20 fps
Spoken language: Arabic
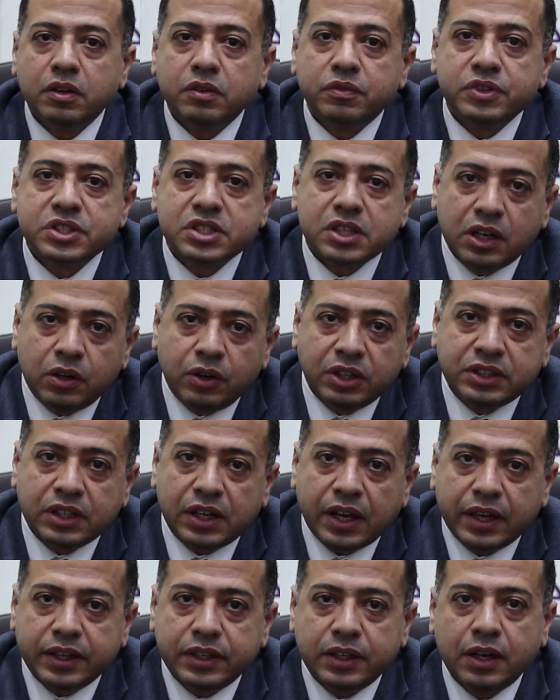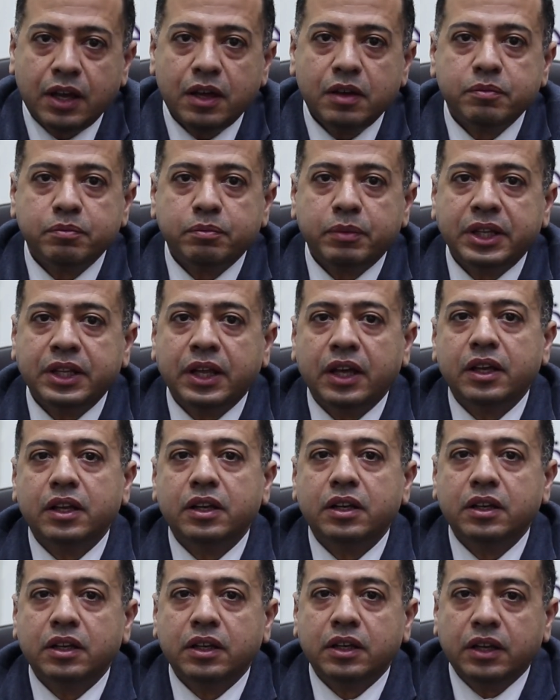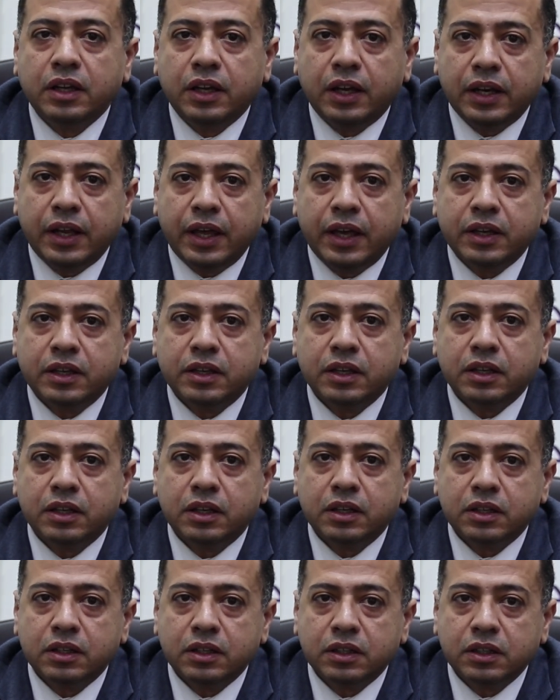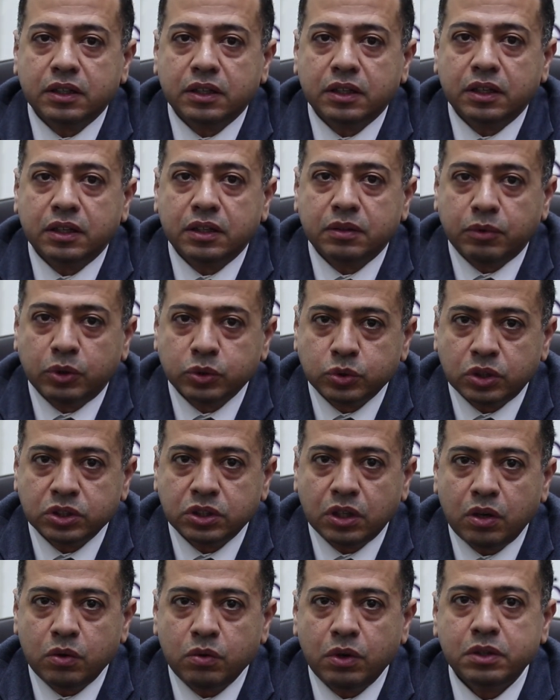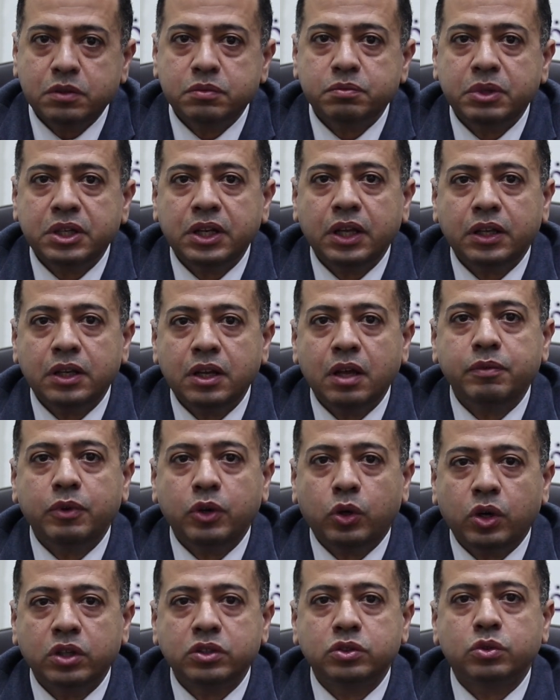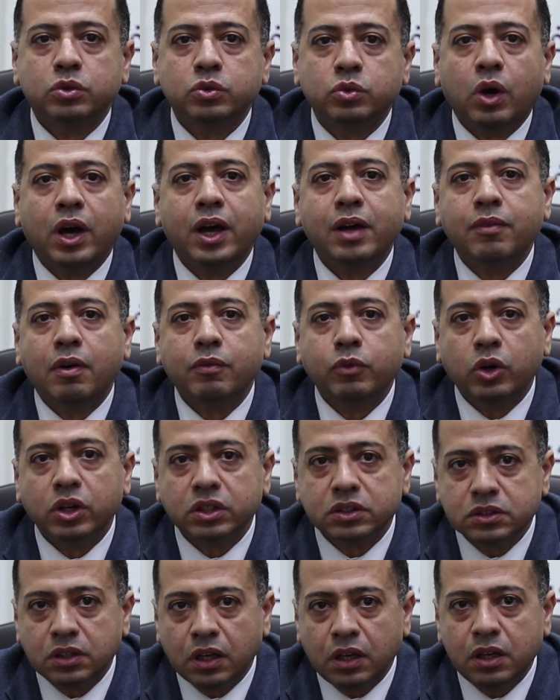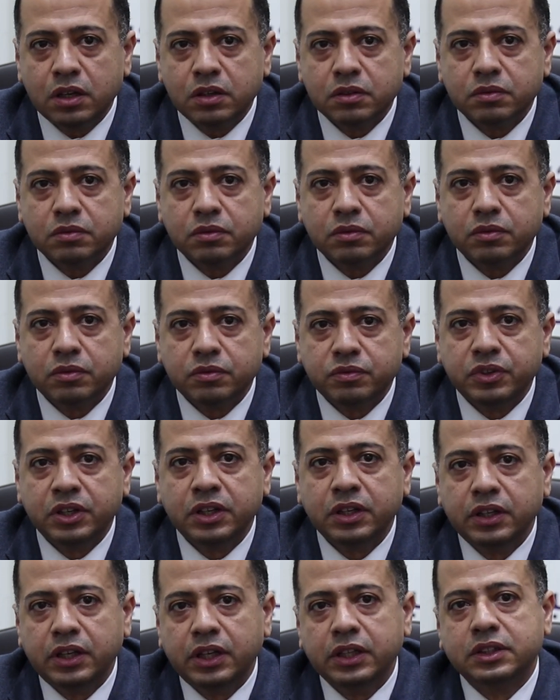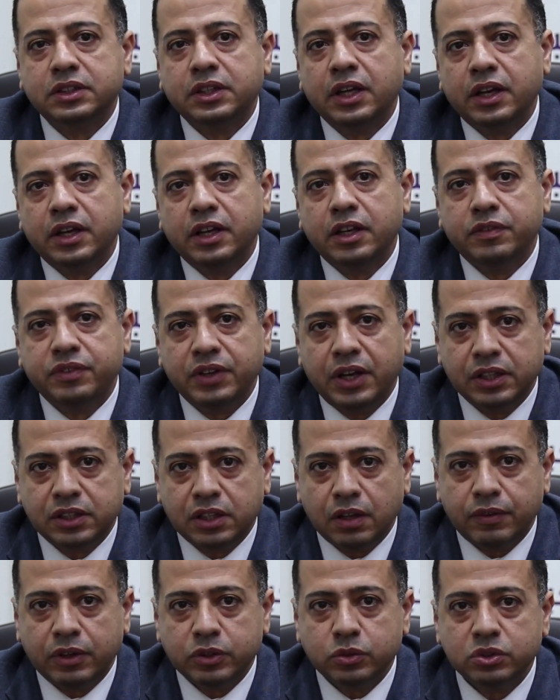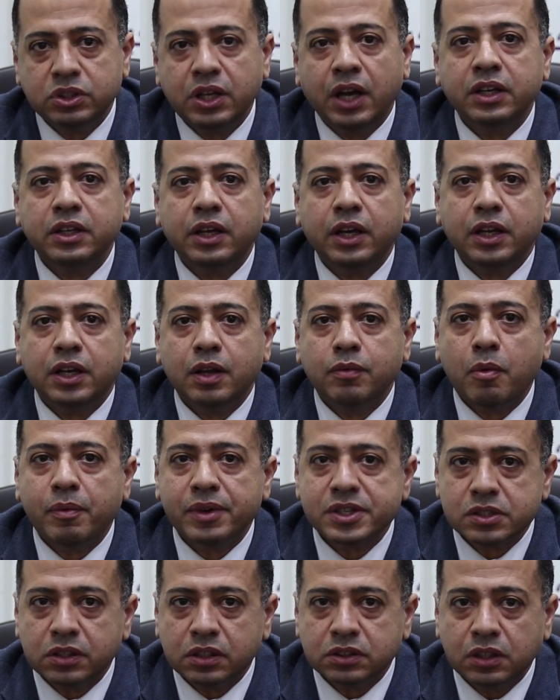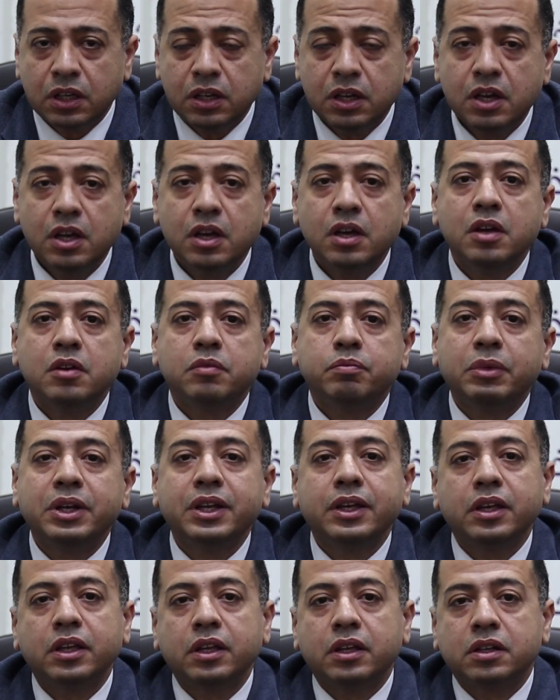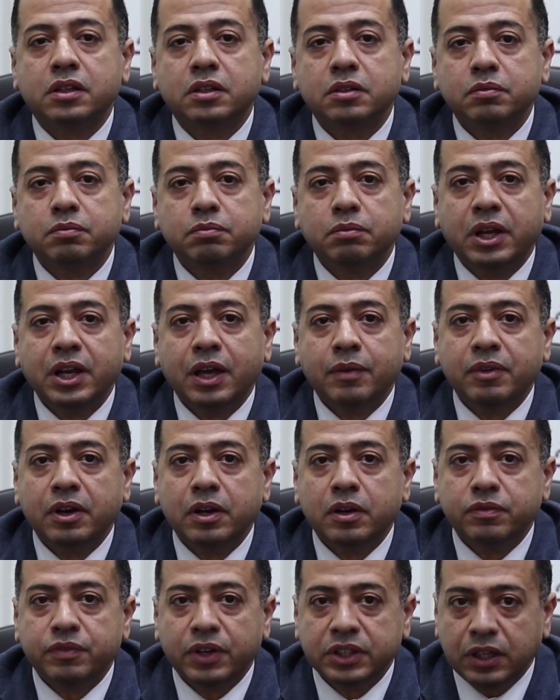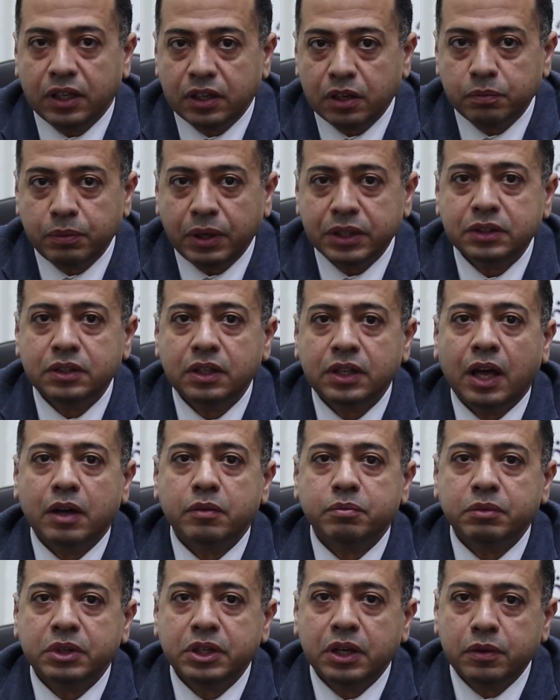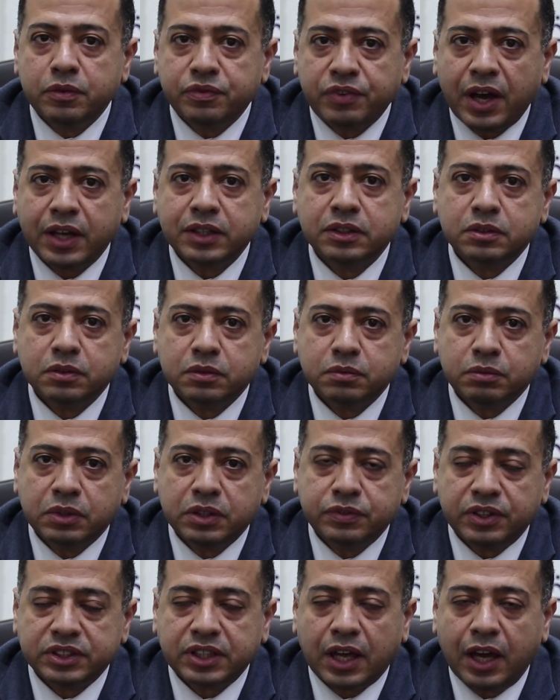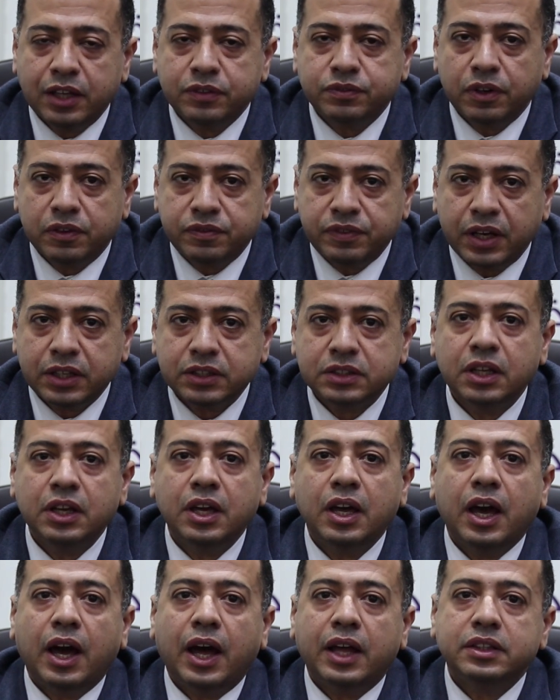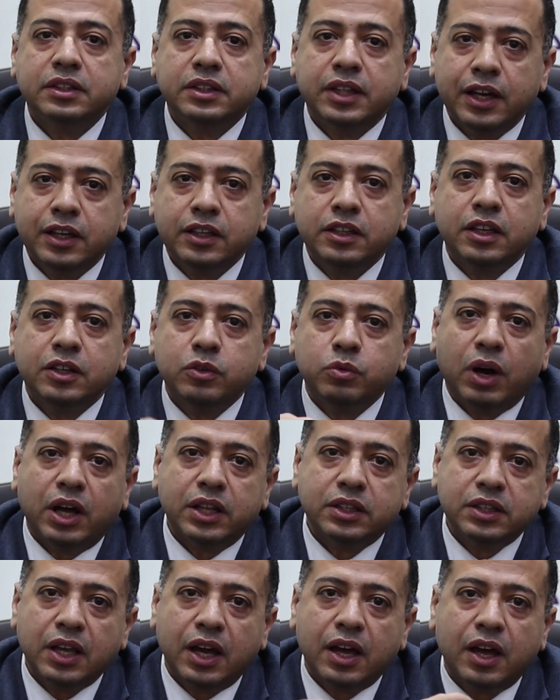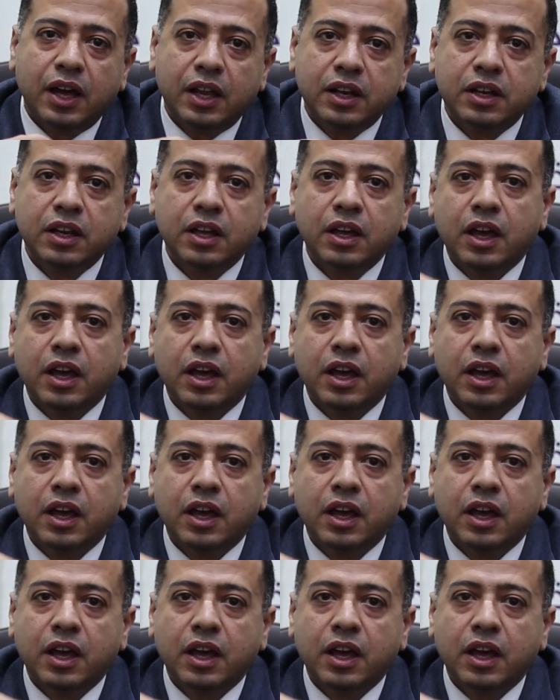في السنوات الأخيرة بدأ العلاج الموضوع ده هو بإن إحنا بنحط دعامة مغطاة في الحتة اللي فيها التمدد يعني إحنا ببساطة من غير ما نعمل فتح للبطن لا من الفخد من فتحات في الفخد هندكك وهندخل